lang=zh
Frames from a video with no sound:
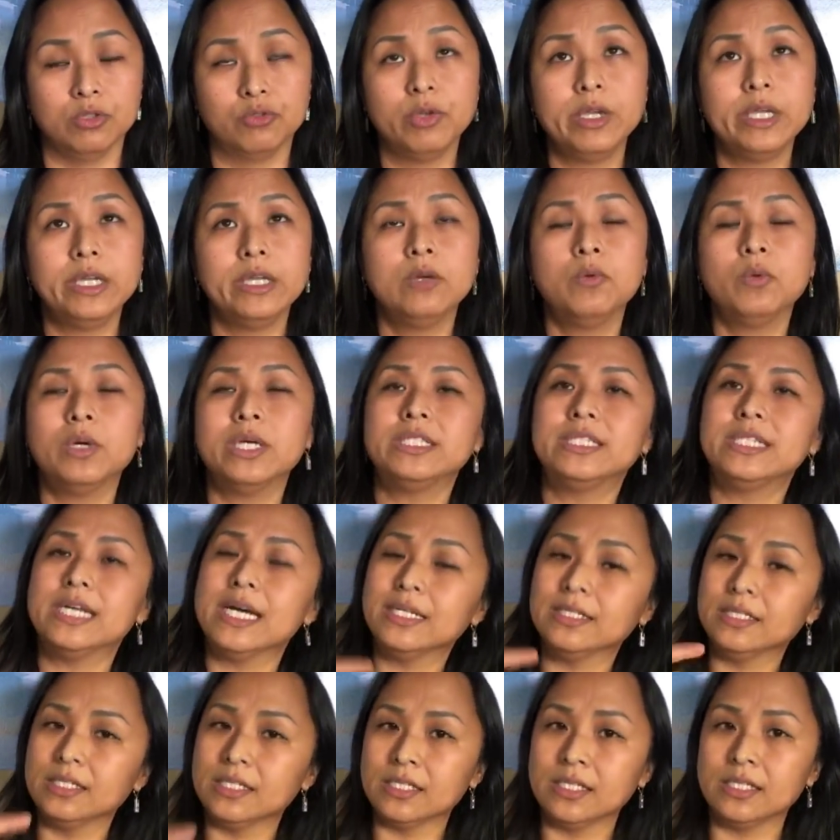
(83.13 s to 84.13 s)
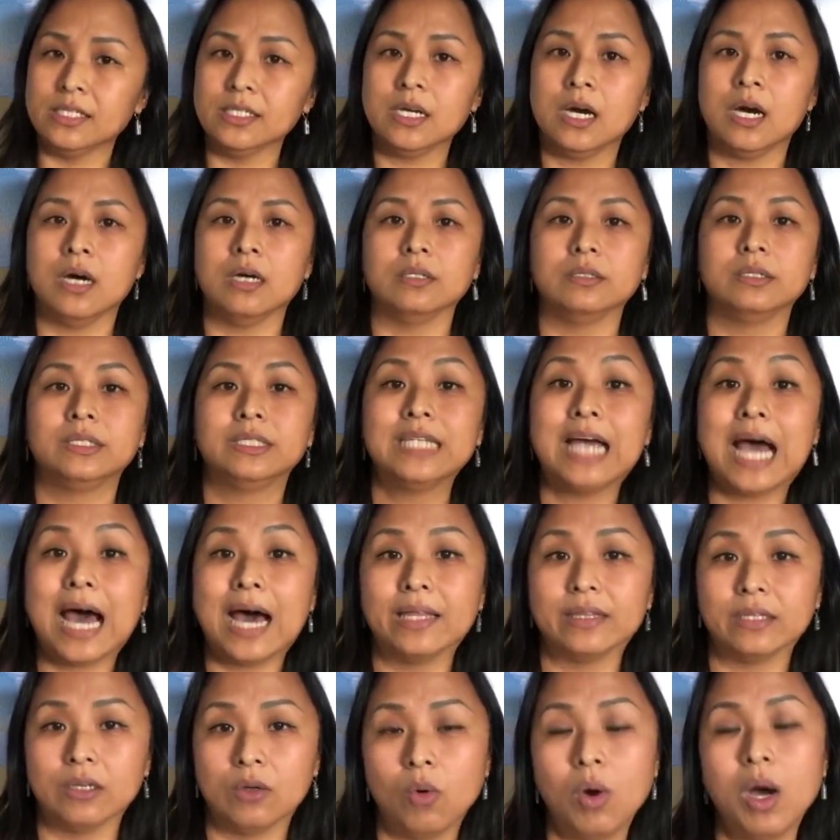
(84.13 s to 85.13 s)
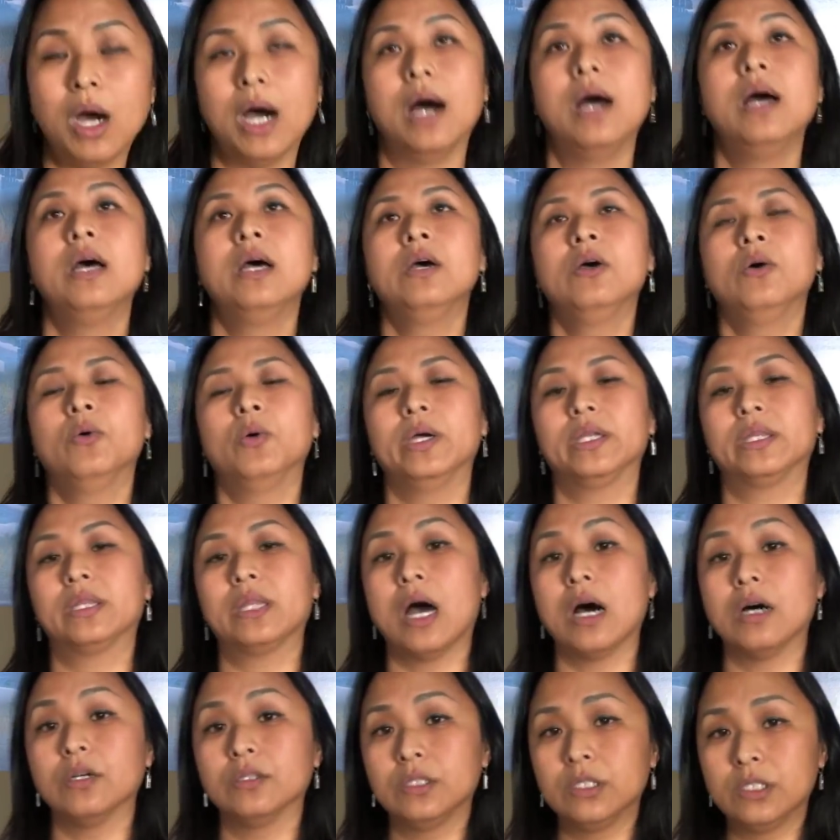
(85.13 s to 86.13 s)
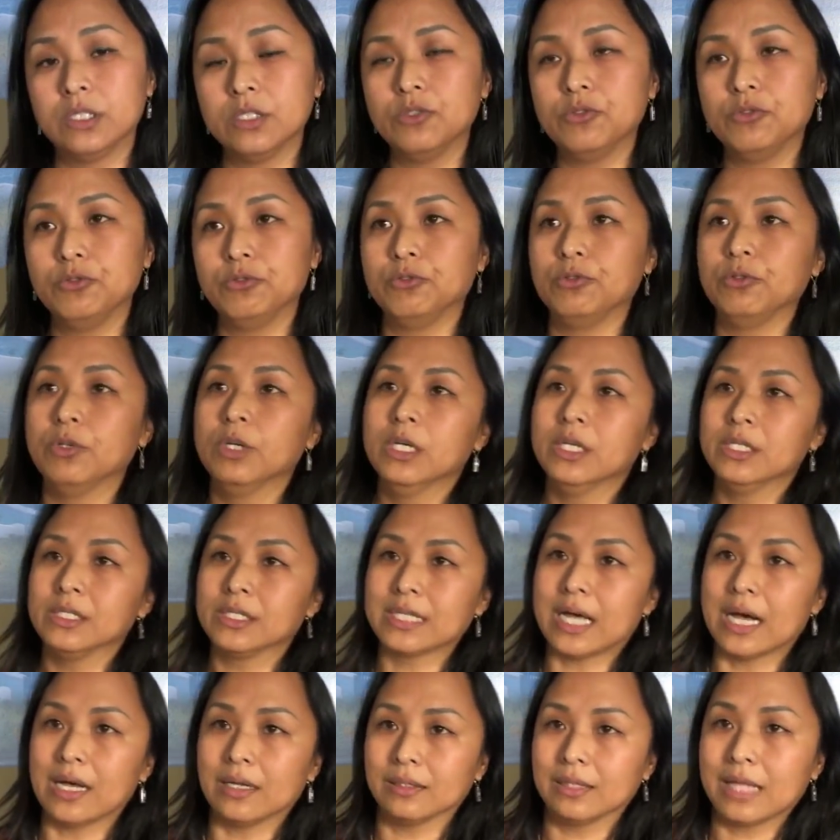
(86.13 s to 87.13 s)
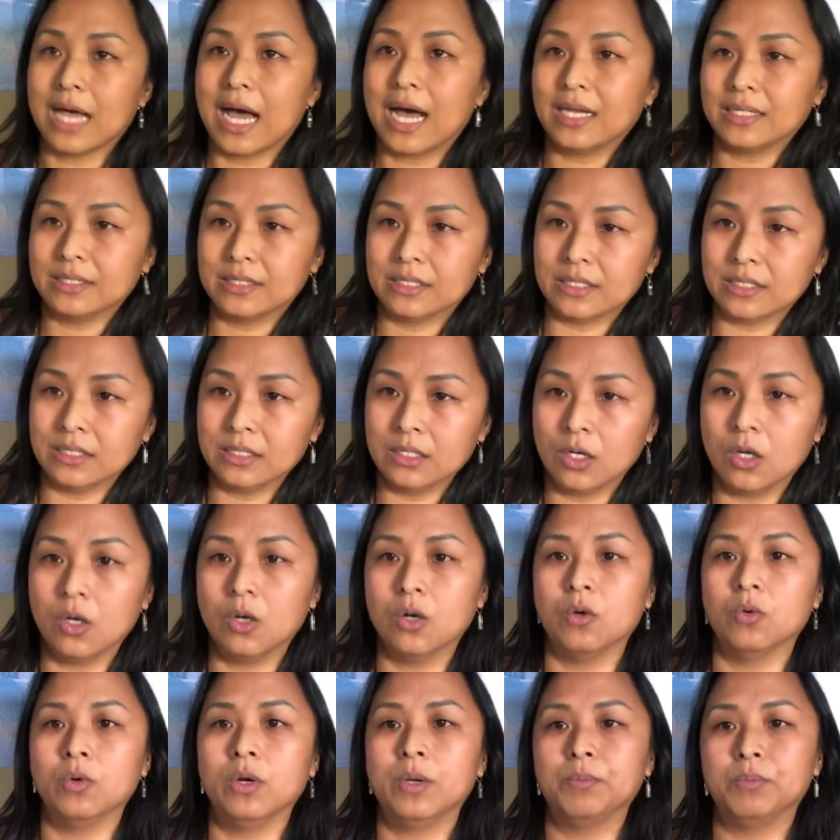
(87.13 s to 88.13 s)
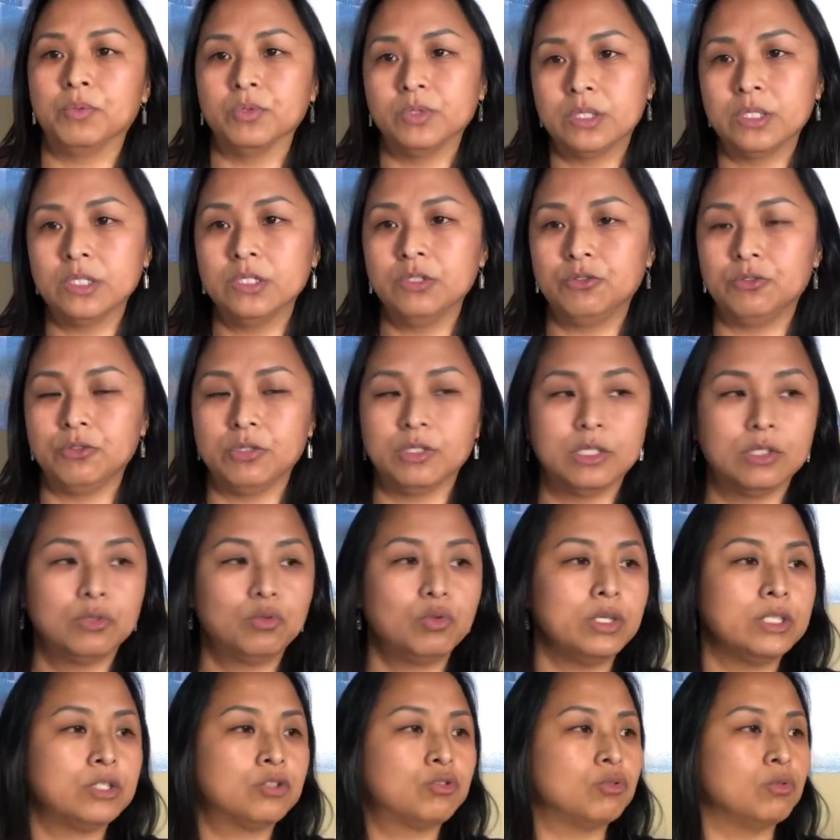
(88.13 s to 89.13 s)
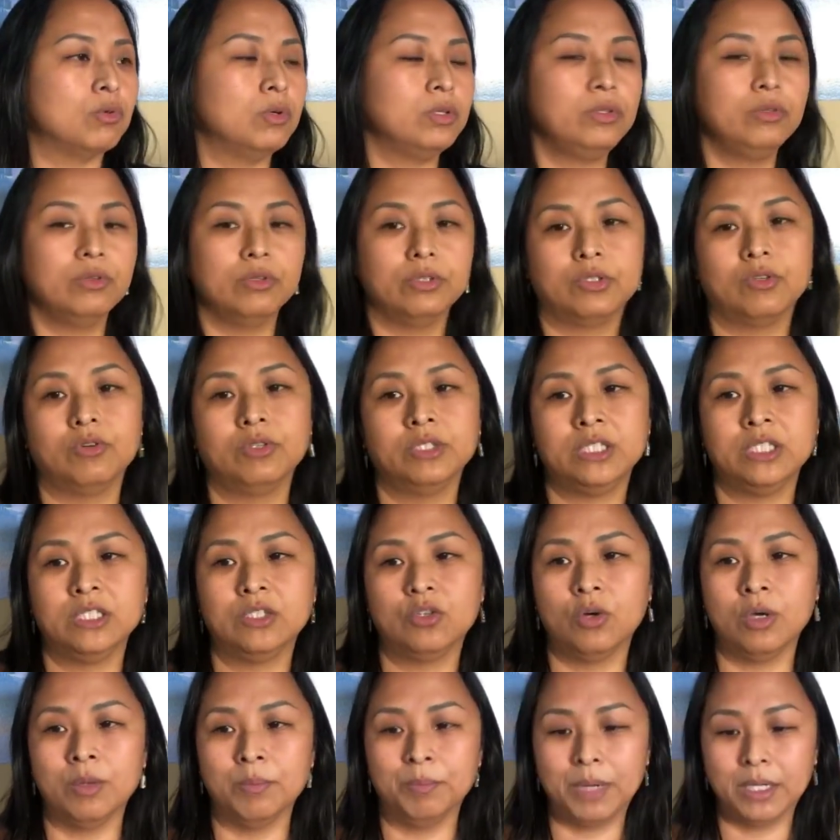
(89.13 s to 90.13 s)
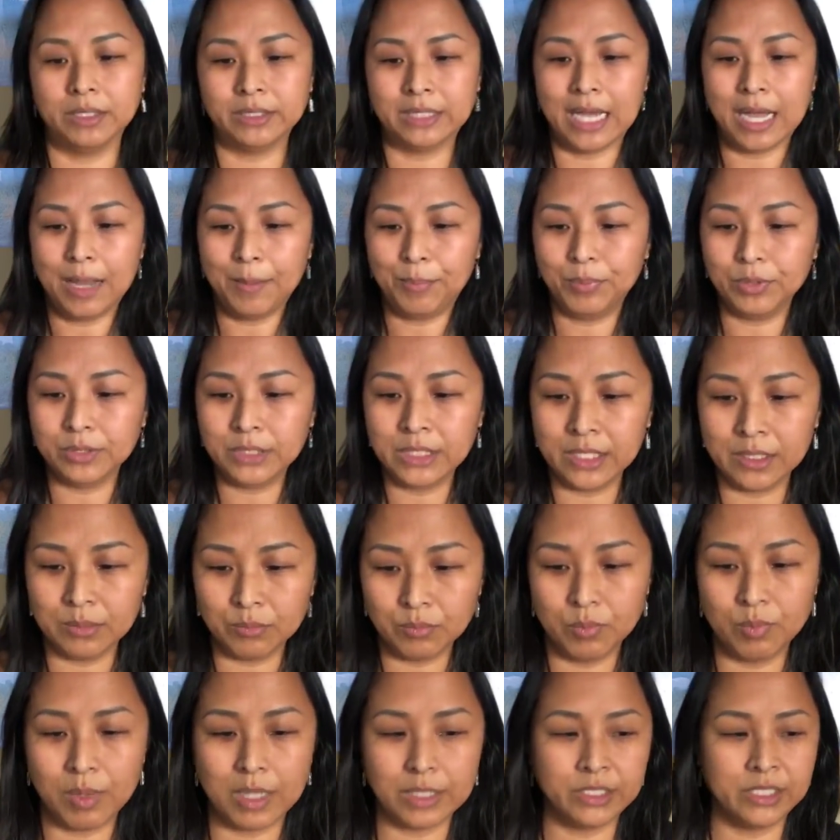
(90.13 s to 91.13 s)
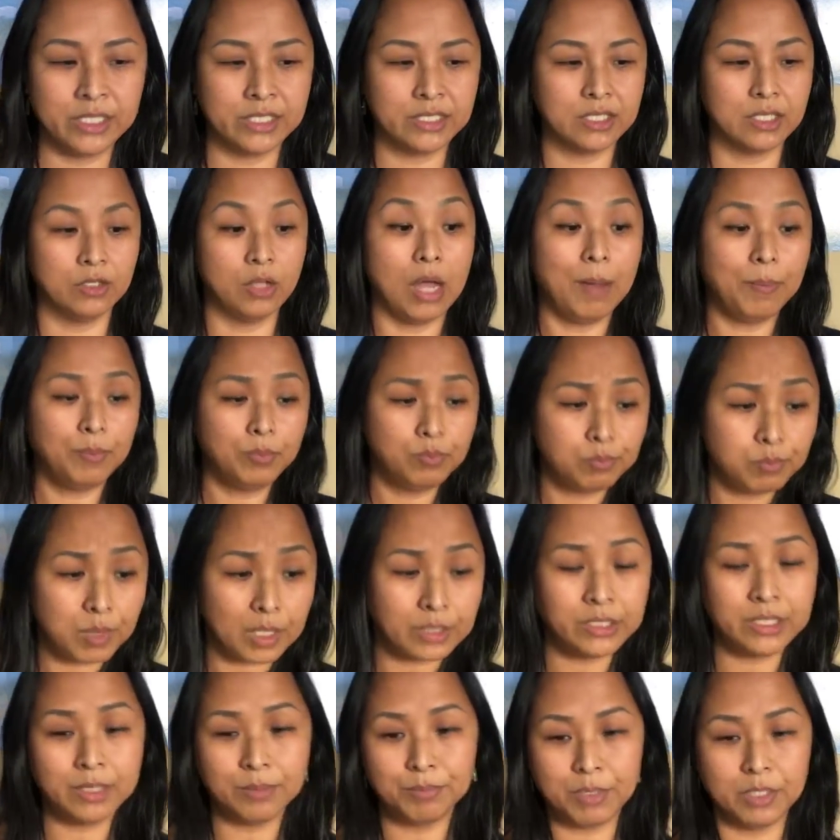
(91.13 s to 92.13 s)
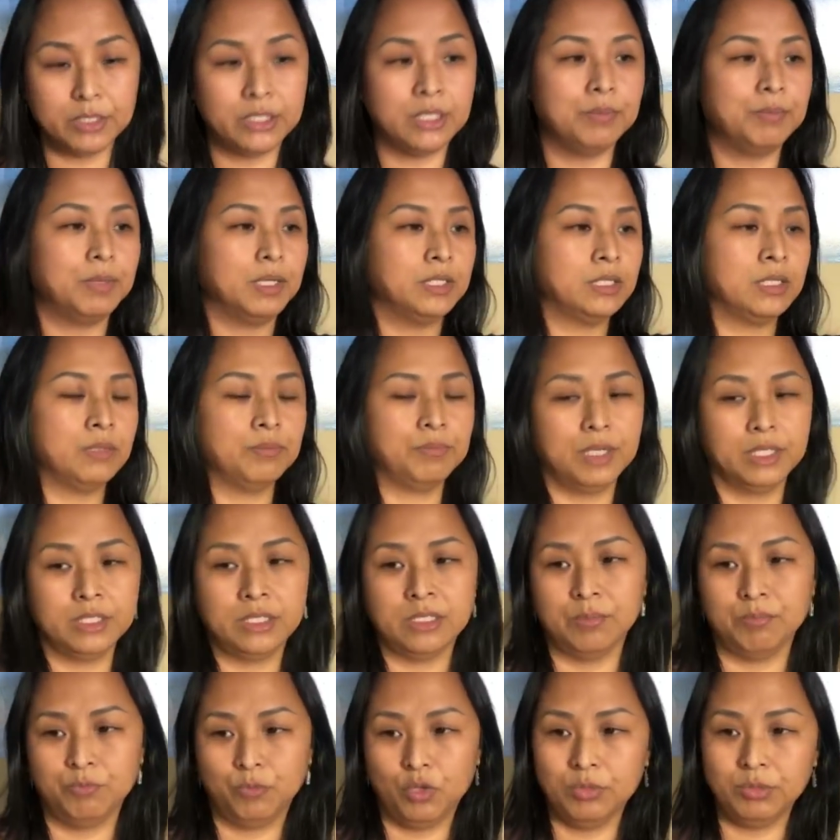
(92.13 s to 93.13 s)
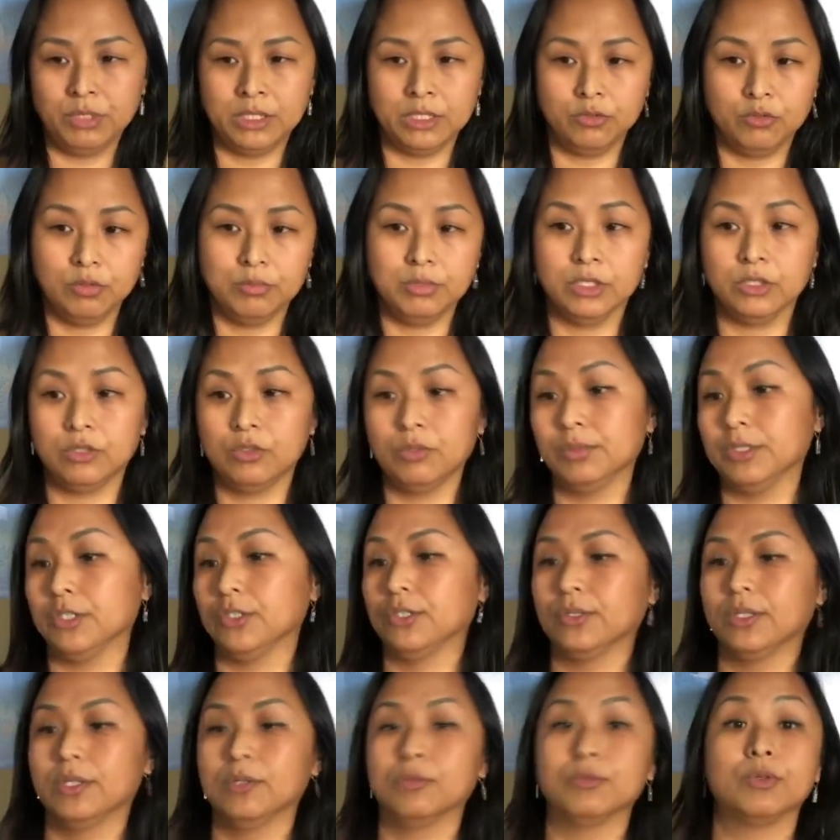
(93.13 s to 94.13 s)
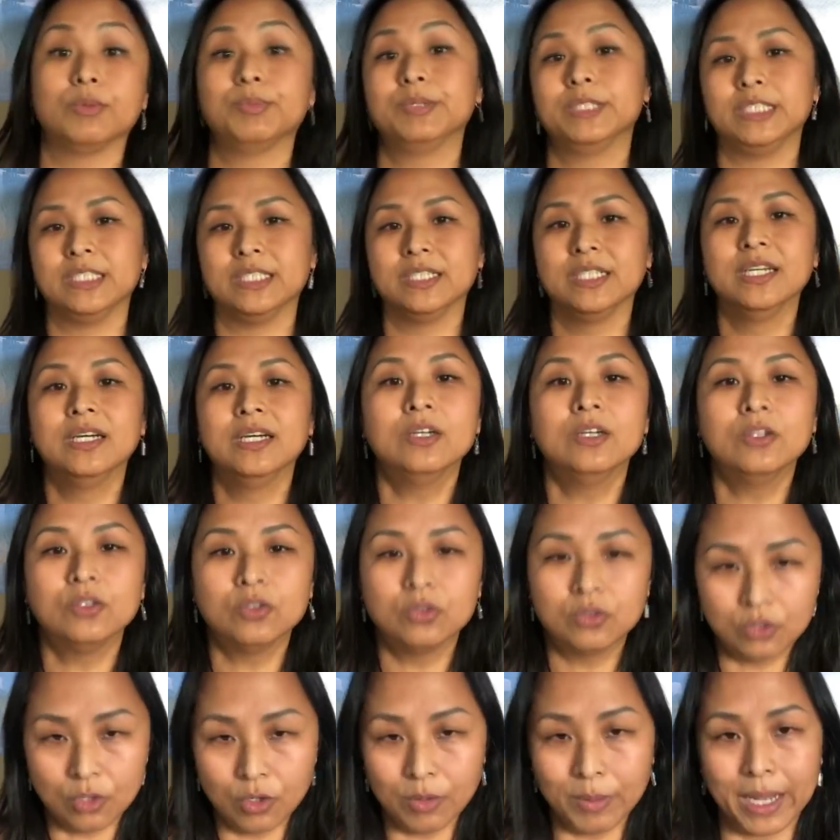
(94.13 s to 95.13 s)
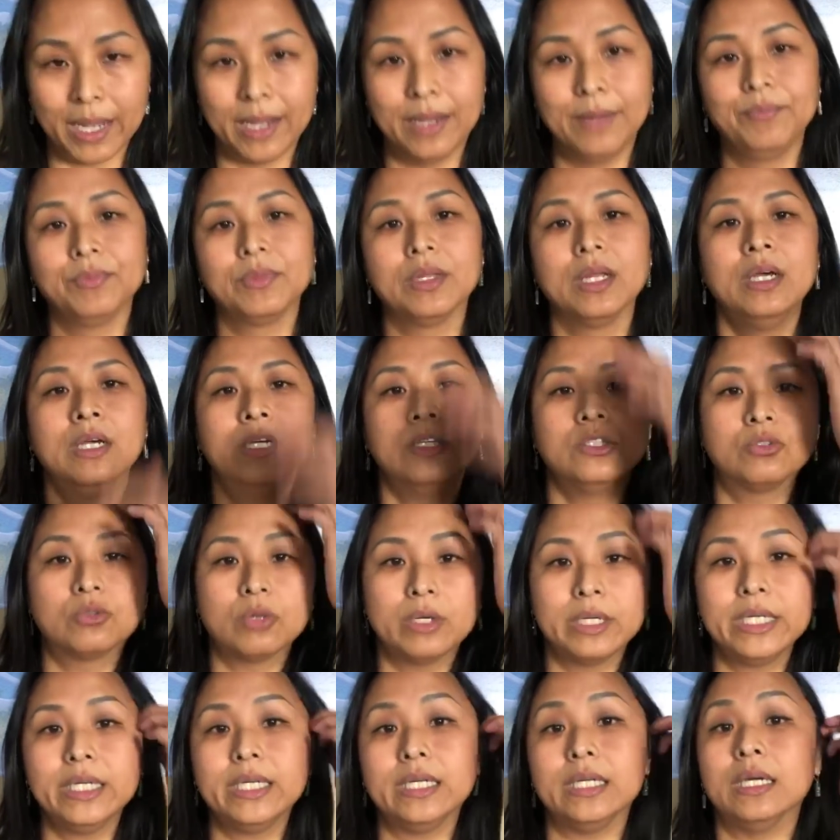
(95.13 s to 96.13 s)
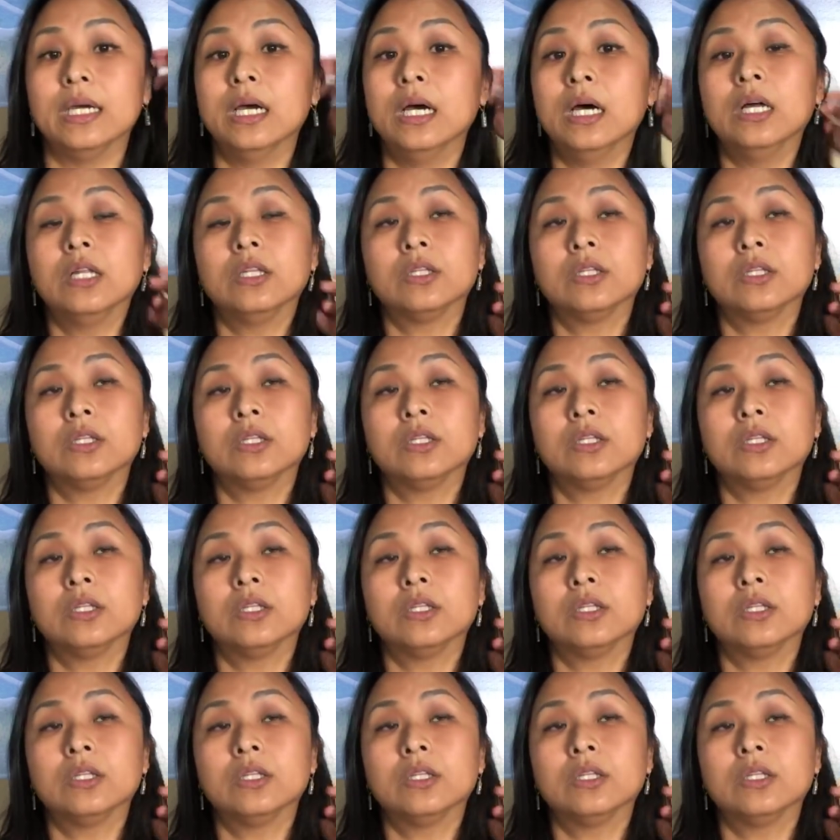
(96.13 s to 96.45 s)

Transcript: 所以因为这样子思考下的话，会导致于长大之后会不自觉的对所有的东西都很抱歉啊，抱歉，抱歉这个啊，抱歉，抱歉，抱歉，抱歉，对不起，对不起，对不起，对对不起，对吧？所以。